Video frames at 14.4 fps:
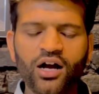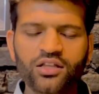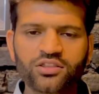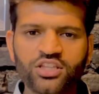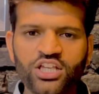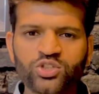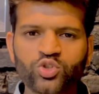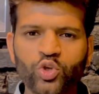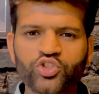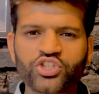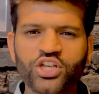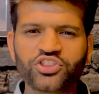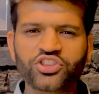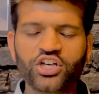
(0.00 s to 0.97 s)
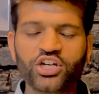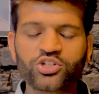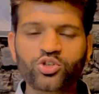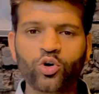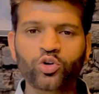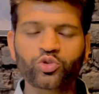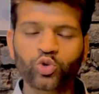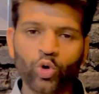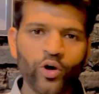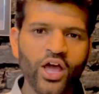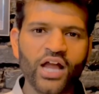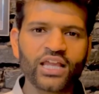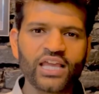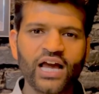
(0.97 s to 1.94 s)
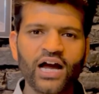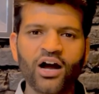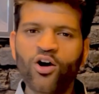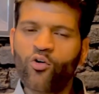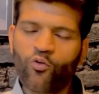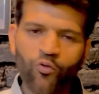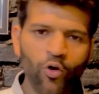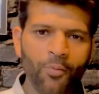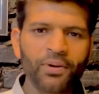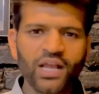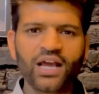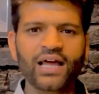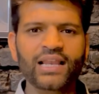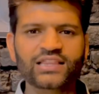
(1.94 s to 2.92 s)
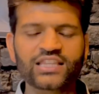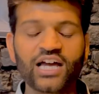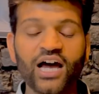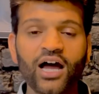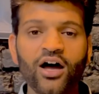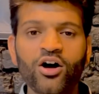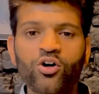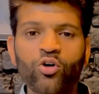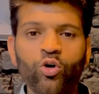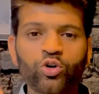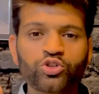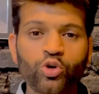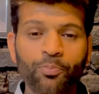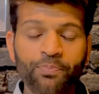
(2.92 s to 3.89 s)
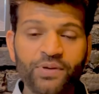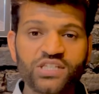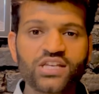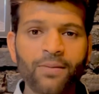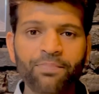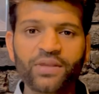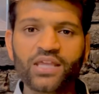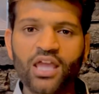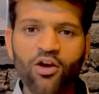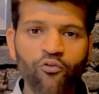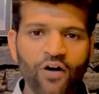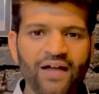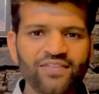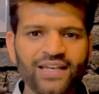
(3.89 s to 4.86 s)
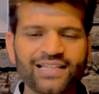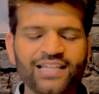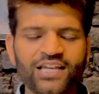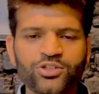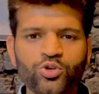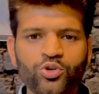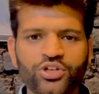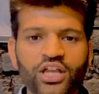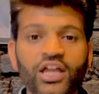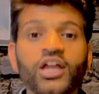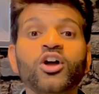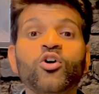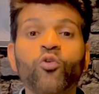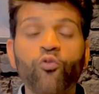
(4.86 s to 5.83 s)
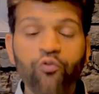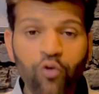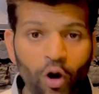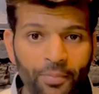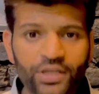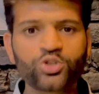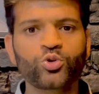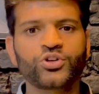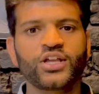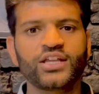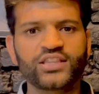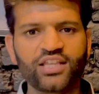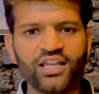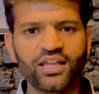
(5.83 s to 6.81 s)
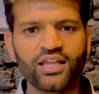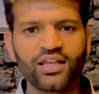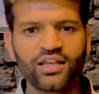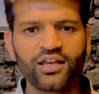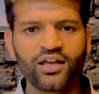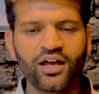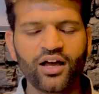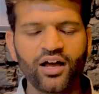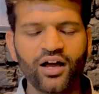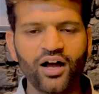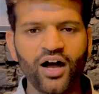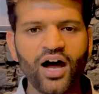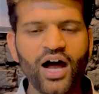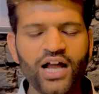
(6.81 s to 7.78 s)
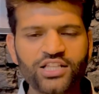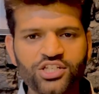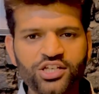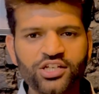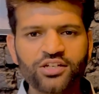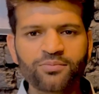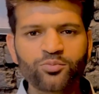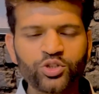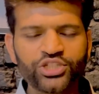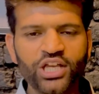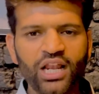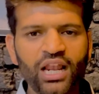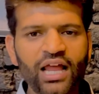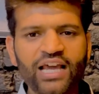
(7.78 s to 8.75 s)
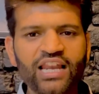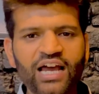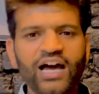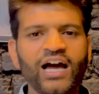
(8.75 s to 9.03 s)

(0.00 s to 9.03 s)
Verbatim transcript: 370 जो तोड़ा गया वो भी गलत था और जो बीजेपी के वादे थे झूठे वो भी झूठे थे आज मुझे लग रहा